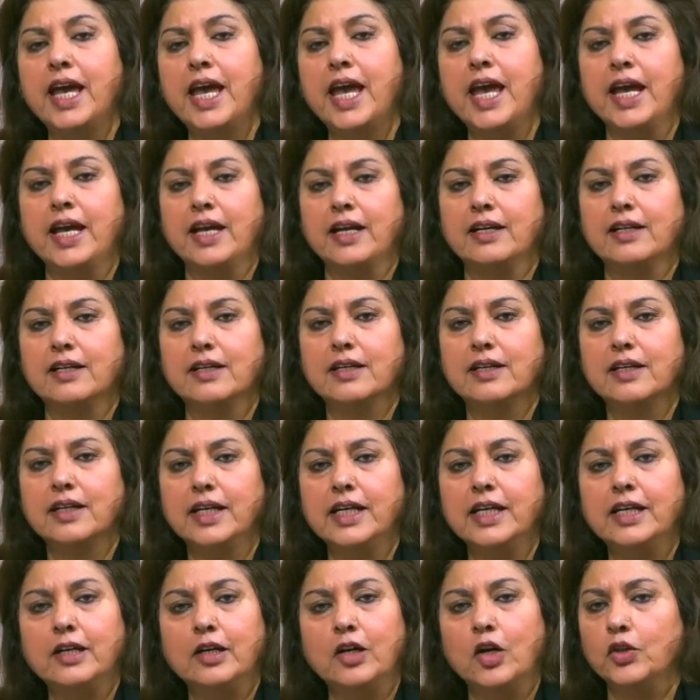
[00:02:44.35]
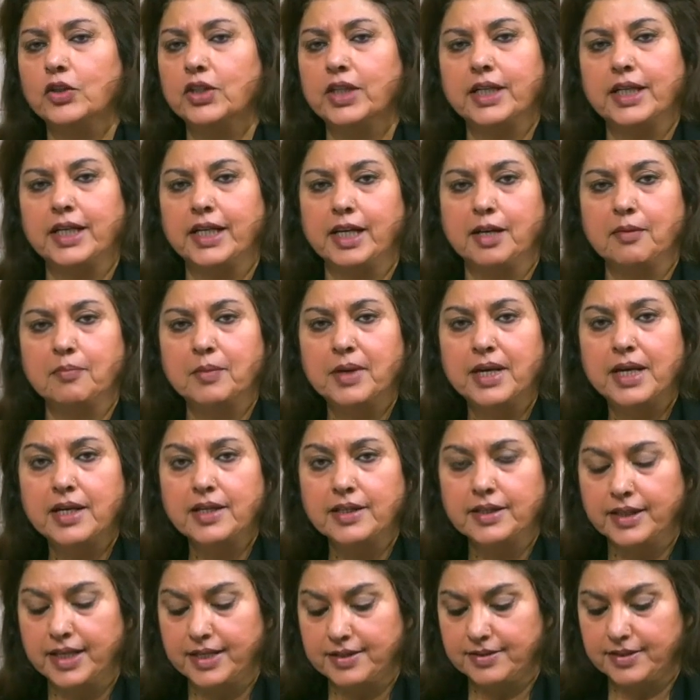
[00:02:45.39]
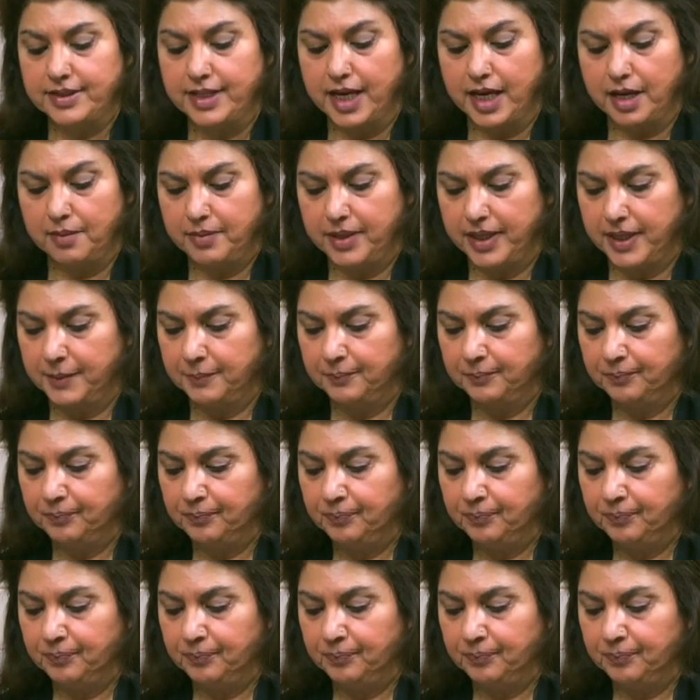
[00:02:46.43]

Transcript: एक इकलौता क्लिप दस्तियाब है